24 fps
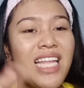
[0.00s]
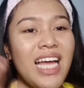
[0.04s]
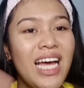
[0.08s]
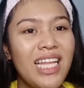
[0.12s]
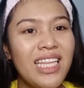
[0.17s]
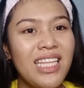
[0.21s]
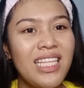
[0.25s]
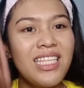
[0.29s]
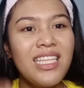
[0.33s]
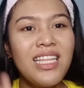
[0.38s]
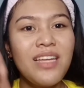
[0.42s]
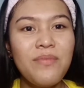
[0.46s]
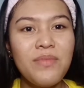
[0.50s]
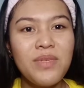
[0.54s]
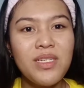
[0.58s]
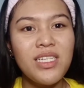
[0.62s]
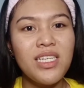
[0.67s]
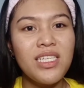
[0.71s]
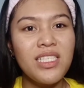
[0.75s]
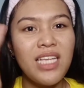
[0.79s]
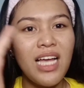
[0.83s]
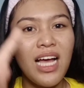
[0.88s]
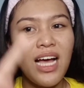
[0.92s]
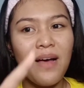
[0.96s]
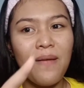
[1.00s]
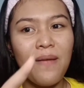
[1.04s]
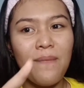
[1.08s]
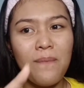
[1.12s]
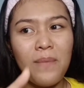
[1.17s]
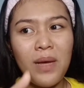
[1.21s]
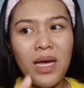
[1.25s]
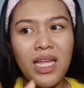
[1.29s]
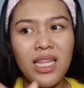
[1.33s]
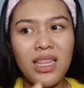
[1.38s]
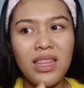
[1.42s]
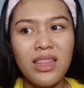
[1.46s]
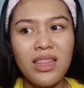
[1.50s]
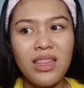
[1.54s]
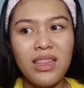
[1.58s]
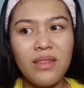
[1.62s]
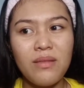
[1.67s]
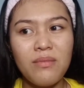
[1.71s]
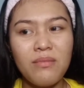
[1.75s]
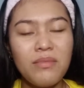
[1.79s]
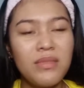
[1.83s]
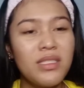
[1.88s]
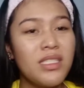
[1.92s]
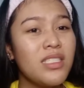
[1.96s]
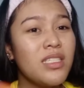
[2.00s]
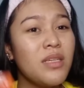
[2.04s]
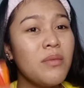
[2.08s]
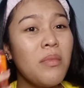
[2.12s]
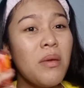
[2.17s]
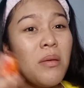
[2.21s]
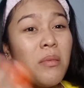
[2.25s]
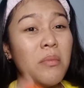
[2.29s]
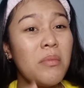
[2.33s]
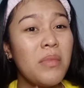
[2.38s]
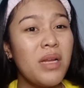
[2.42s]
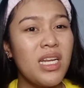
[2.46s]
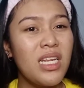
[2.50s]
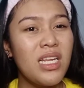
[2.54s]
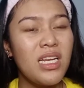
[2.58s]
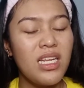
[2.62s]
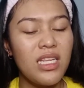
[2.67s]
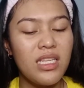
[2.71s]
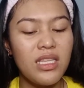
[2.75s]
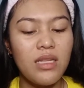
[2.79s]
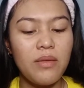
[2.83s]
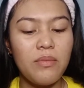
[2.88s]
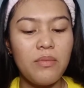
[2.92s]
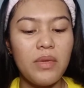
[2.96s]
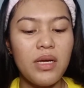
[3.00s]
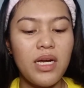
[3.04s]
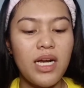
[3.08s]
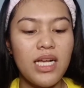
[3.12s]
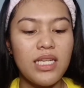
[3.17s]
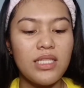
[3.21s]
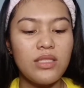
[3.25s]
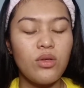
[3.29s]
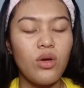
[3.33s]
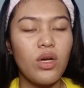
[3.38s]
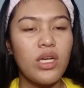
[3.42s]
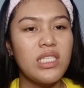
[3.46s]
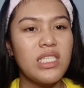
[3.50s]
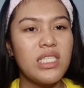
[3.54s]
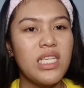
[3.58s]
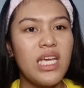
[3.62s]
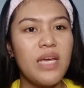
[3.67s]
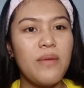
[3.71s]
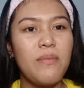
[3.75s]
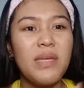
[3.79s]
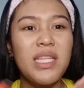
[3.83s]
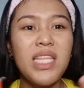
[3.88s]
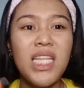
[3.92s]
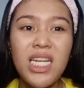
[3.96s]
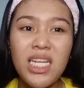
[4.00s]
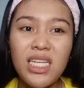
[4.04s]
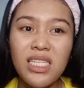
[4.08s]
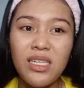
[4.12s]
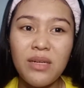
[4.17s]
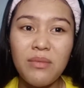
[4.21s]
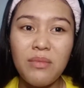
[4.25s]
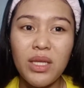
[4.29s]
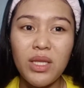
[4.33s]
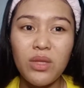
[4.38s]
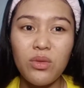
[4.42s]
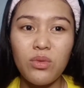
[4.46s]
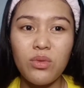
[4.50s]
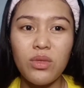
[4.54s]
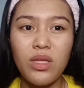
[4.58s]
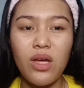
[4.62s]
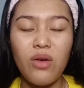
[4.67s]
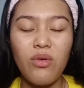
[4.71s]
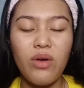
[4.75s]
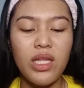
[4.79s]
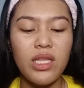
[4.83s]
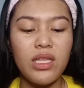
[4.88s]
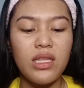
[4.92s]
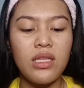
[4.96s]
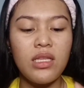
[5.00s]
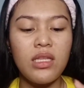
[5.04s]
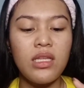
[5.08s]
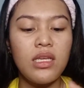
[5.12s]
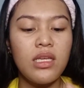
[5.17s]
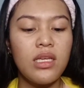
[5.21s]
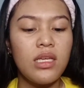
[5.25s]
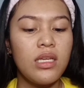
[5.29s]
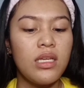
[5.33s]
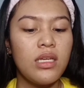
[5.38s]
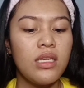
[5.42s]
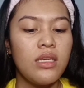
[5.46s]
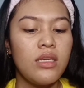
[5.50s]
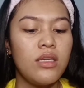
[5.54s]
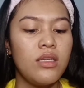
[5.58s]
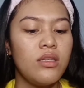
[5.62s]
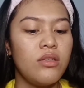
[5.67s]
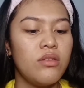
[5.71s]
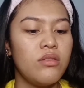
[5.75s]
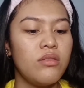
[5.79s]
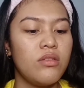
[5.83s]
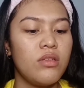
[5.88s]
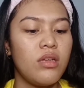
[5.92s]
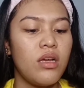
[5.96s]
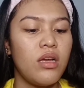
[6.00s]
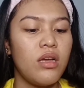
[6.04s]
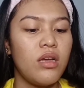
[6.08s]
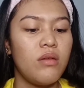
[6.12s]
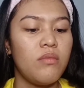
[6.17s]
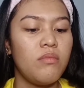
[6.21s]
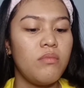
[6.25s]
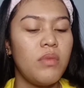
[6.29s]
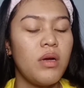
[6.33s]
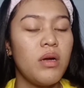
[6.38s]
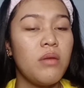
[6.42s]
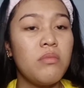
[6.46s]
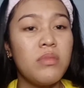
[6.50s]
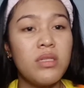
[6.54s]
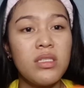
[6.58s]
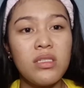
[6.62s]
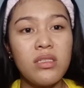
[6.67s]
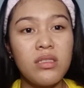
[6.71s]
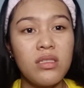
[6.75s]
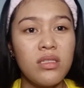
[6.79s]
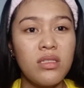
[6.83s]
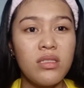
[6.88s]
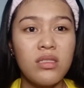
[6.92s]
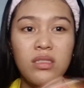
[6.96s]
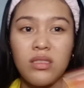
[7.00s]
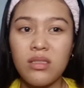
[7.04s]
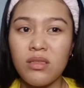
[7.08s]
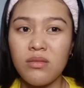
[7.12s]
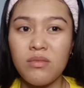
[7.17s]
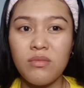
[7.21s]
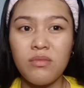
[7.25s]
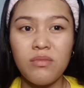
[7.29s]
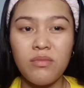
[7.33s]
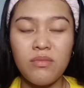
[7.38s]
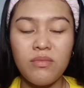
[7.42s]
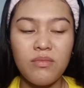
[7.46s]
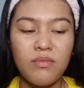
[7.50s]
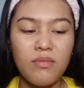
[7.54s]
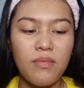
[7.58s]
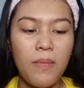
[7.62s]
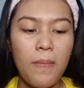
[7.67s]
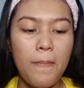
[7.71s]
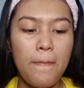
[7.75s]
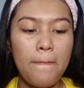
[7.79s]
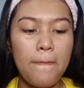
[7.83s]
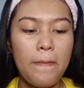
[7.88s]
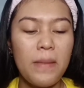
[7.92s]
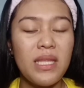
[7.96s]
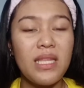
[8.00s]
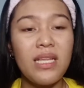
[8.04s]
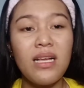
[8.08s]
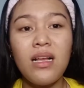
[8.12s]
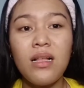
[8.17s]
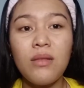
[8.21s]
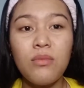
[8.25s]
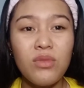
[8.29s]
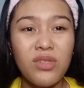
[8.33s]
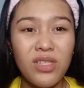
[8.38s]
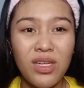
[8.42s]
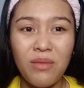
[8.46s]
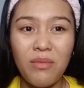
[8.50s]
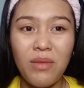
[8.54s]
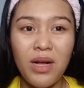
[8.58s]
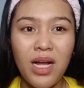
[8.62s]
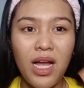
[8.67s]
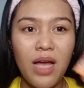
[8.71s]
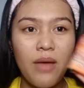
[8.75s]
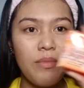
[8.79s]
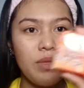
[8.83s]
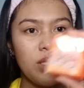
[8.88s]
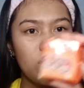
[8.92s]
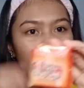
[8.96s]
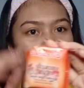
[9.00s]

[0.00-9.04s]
Hinahati namin siya sa apat sa mamalilig na piraso ko. madali siyang matunaw at yun nga. Pa, mas matagal mo siyang magamit